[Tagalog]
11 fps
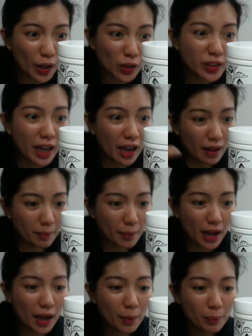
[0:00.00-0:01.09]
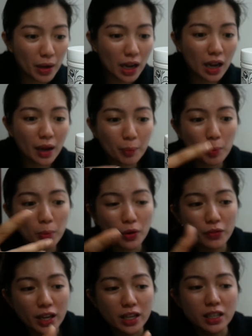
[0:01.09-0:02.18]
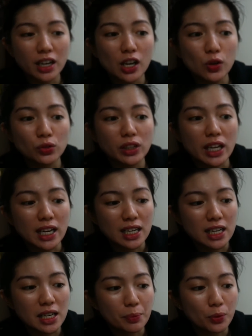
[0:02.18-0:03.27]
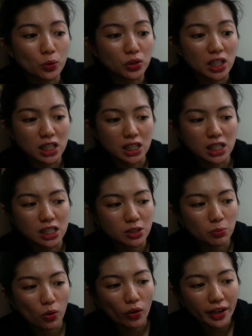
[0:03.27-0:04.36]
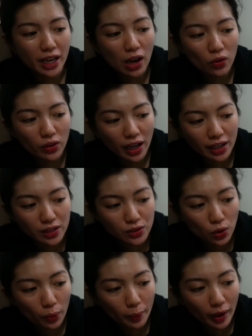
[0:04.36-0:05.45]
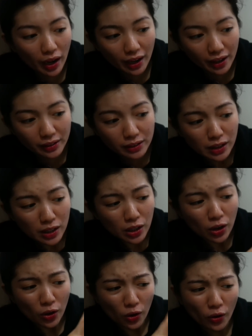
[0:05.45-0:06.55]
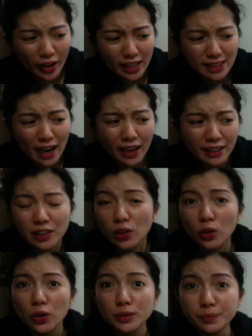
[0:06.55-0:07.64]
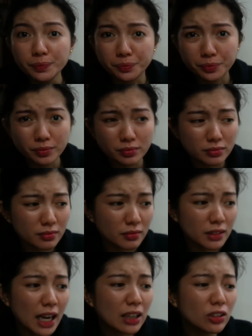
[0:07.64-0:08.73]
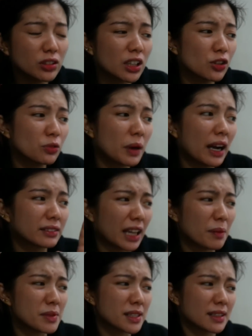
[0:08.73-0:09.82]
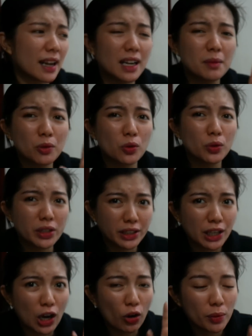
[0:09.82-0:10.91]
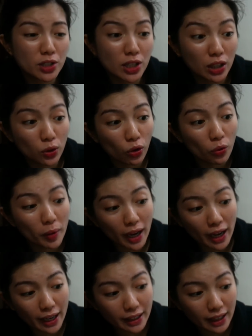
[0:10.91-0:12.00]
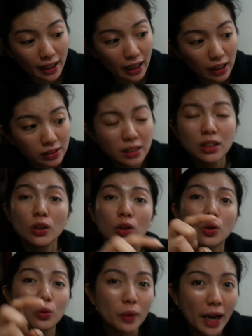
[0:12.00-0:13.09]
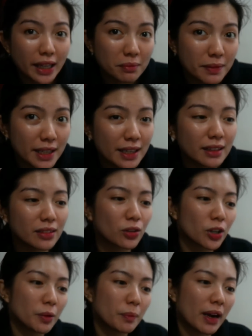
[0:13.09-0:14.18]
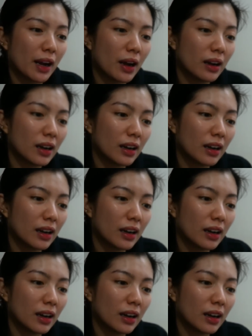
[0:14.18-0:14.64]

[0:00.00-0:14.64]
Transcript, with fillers: yun nga, ma-provide ma niya na yung daily protein needs mo. Kaya ako guys, sobrang okay sa akin ito. Lalo na yung mga times na alam kong hindi ako masyadong kumakain ng white meat or mga